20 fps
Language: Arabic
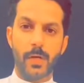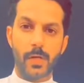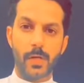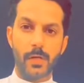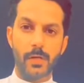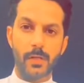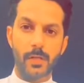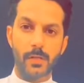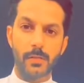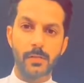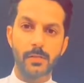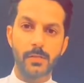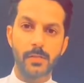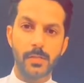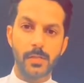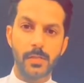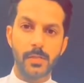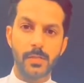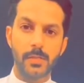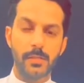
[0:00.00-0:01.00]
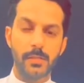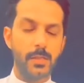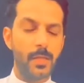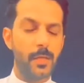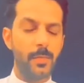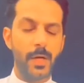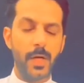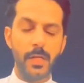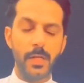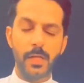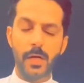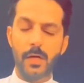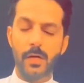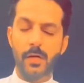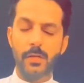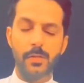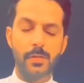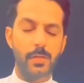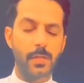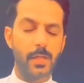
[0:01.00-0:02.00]
فقرر انه ما
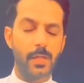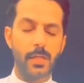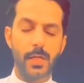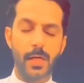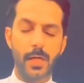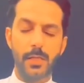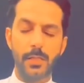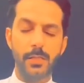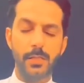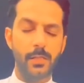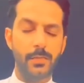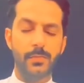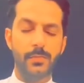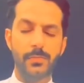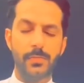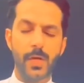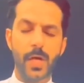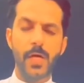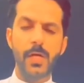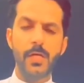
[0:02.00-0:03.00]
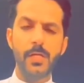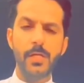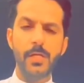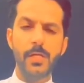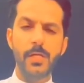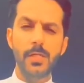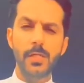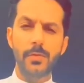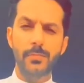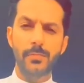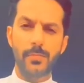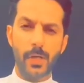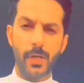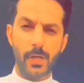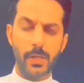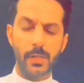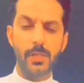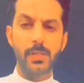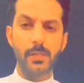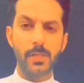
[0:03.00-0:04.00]
ياخذ تكاليف اي
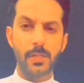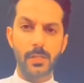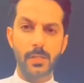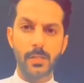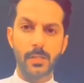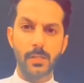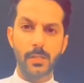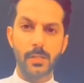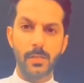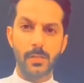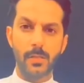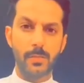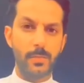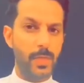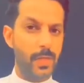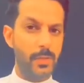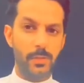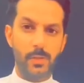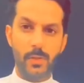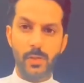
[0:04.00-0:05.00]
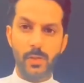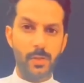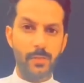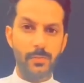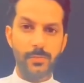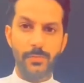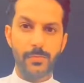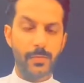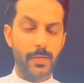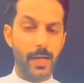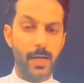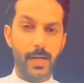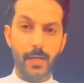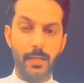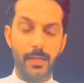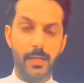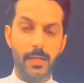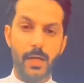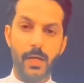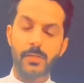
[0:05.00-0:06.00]
فقير بعد اليوم في
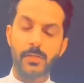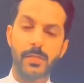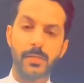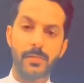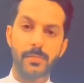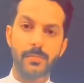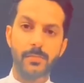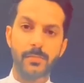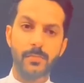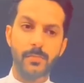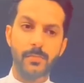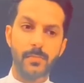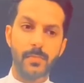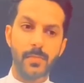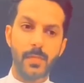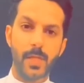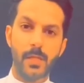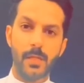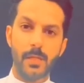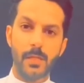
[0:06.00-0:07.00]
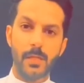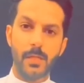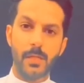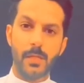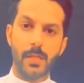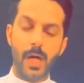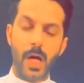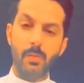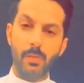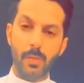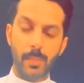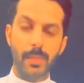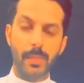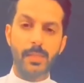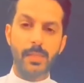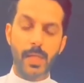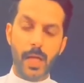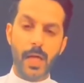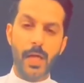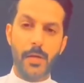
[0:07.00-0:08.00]
حال علاجه اول
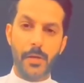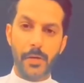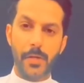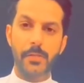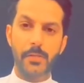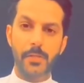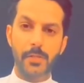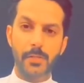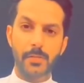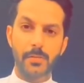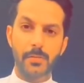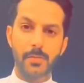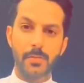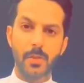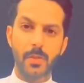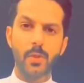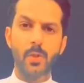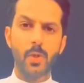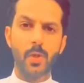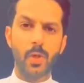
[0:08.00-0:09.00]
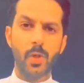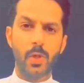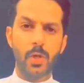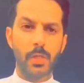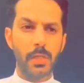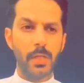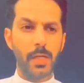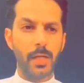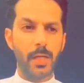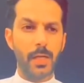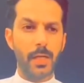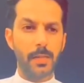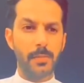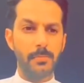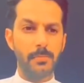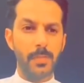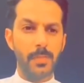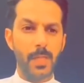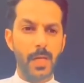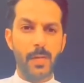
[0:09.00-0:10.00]
ما تخرج انقلوه الى
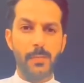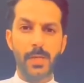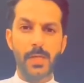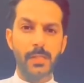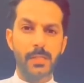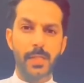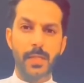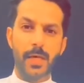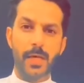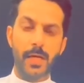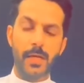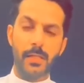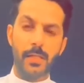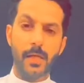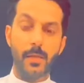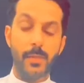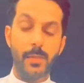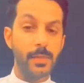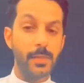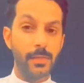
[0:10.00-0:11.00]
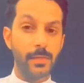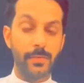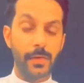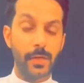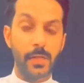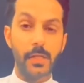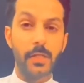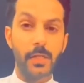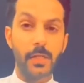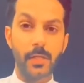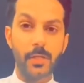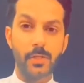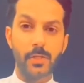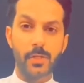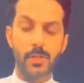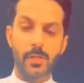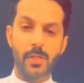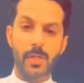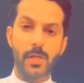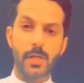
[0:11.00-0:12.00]
الى بلده نائيه، بلده فقيره
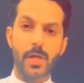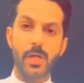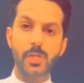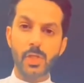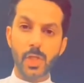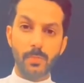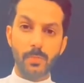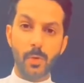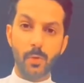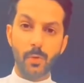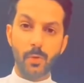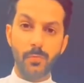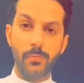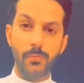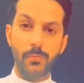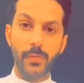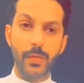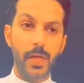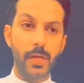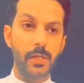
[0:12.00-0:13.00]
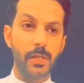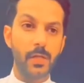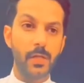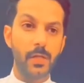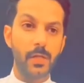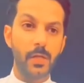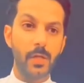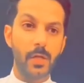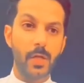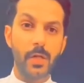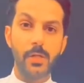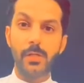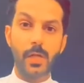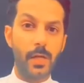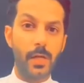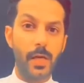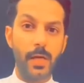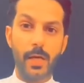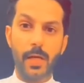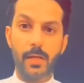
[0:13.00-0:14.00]
جدا، حصل موقف هناك
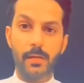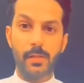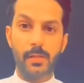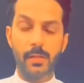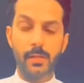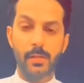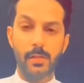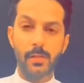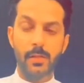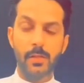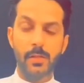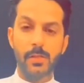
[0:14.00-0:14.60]
غير حياته.